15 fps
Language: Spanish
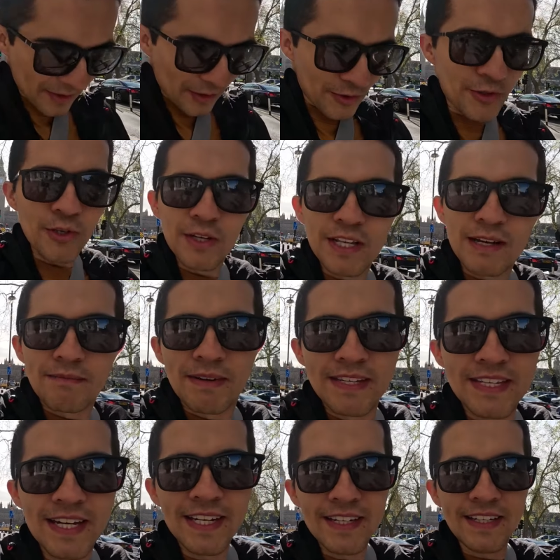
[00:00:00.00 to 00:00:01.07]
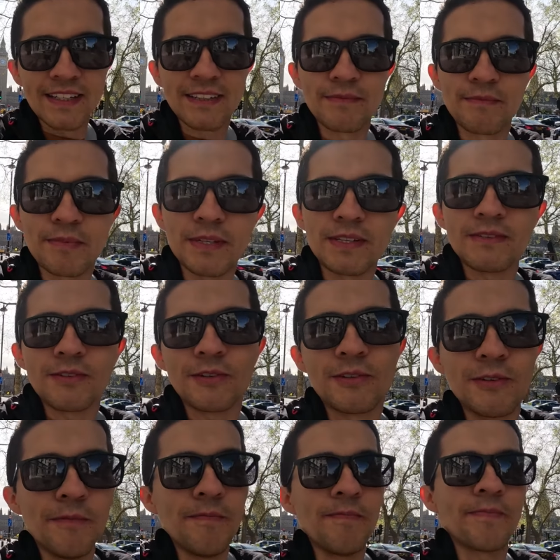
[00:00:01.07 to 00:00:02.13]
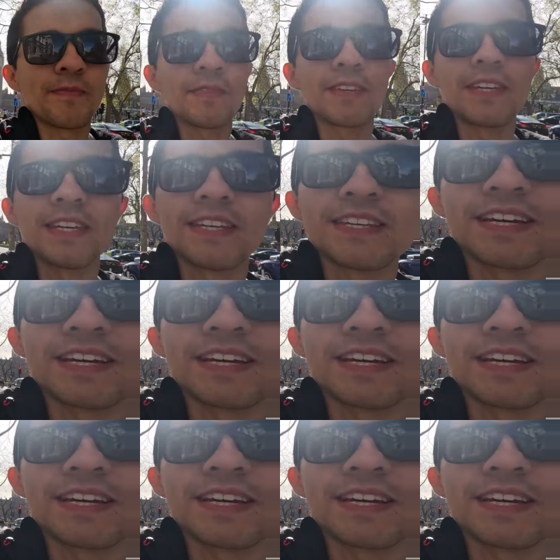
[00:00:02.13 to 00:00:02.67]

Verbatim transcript: 8 de la mañana, pienso yo, y